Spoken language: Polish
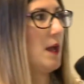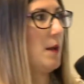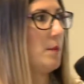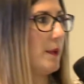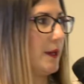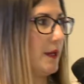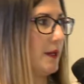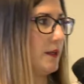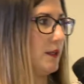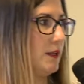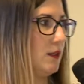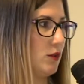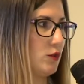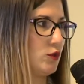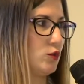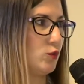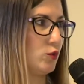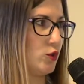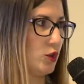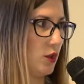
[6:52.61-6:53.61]
per
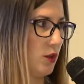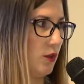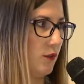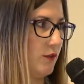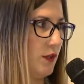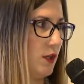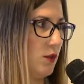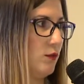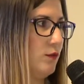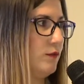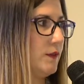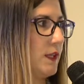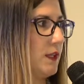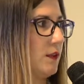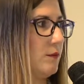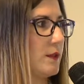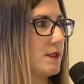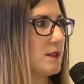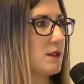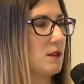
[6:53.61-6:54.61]
ilość użytkowników,
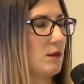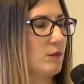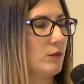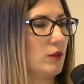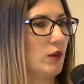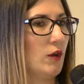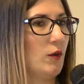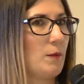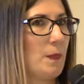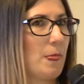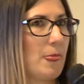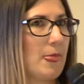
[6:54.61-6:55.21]
natomiast są to